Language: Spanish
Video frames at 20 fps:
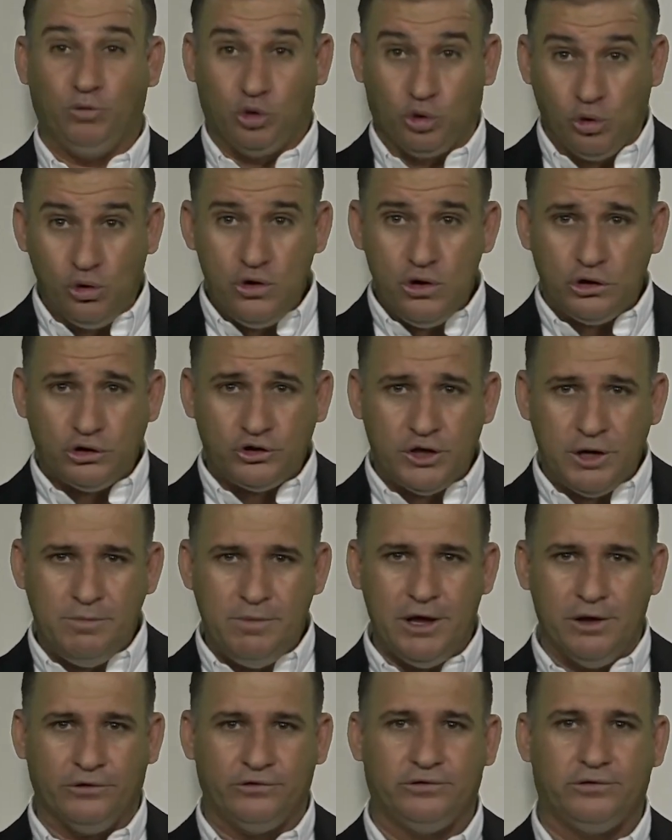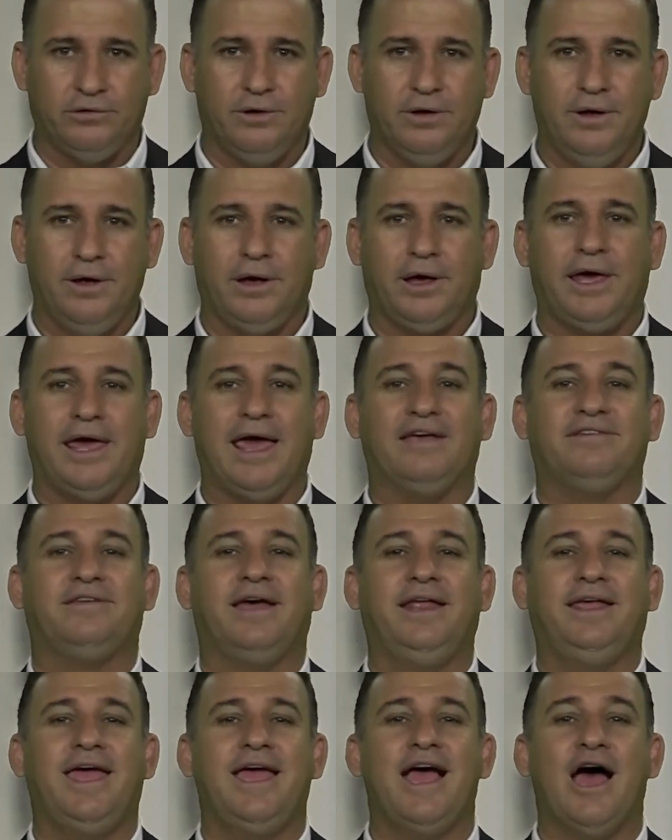tuyos y míos, que
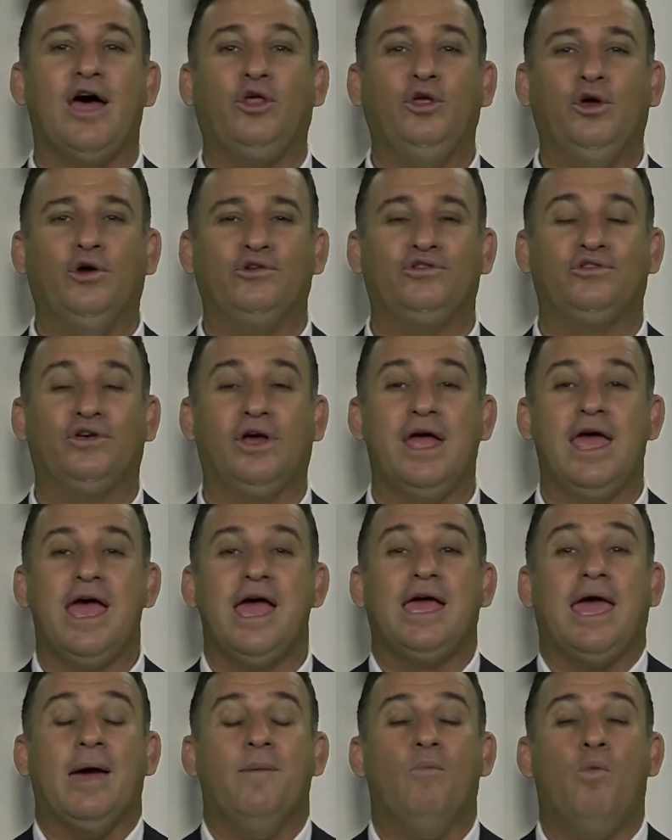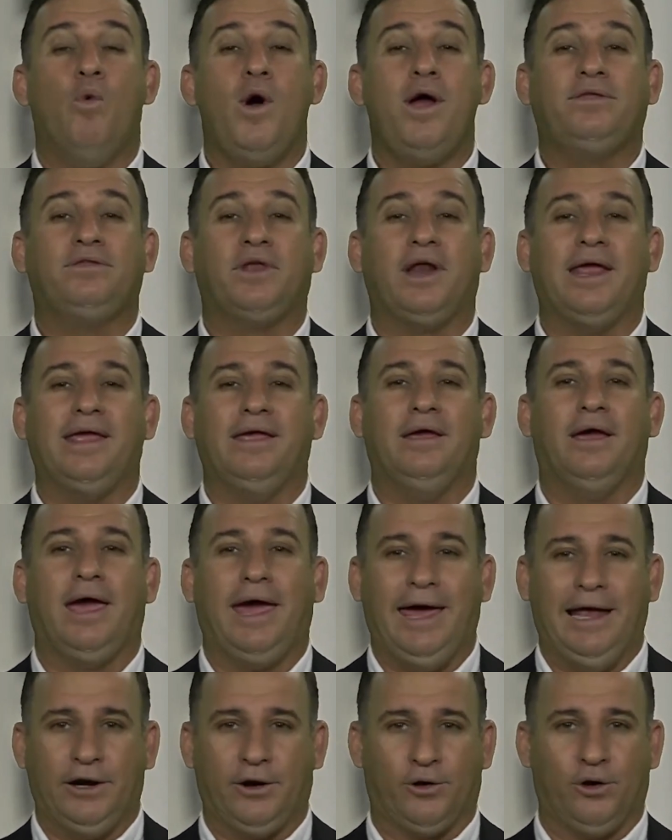acerquen a Dios, que muestren
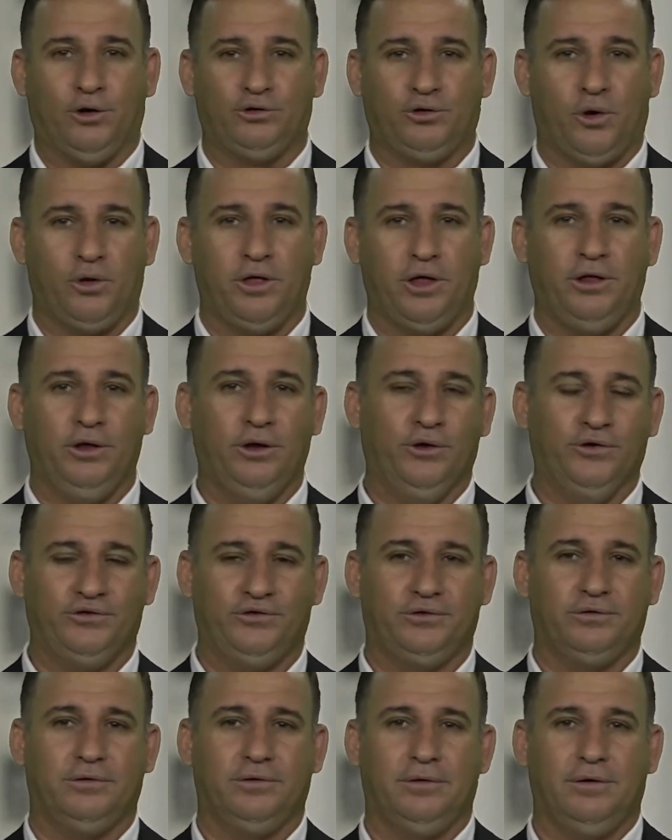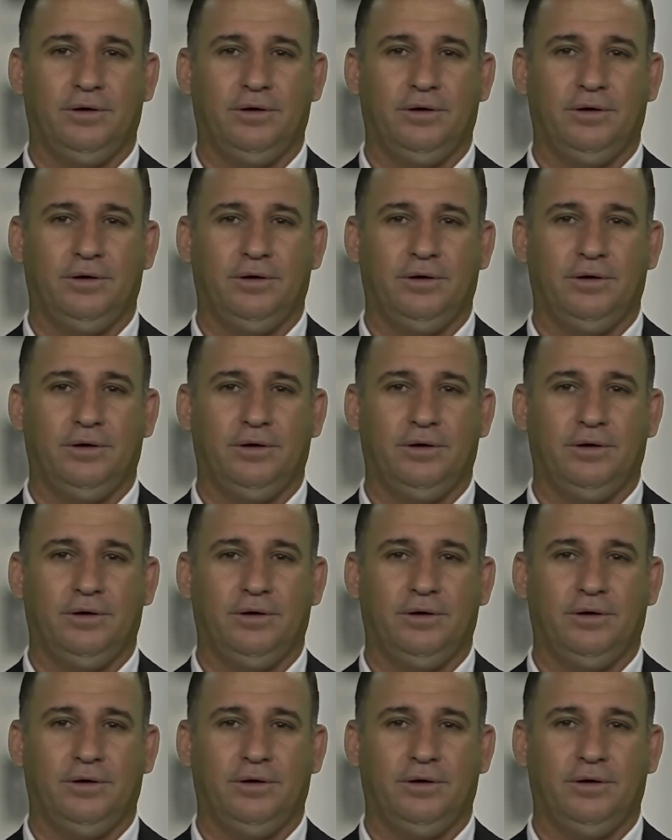el rostro de Dios.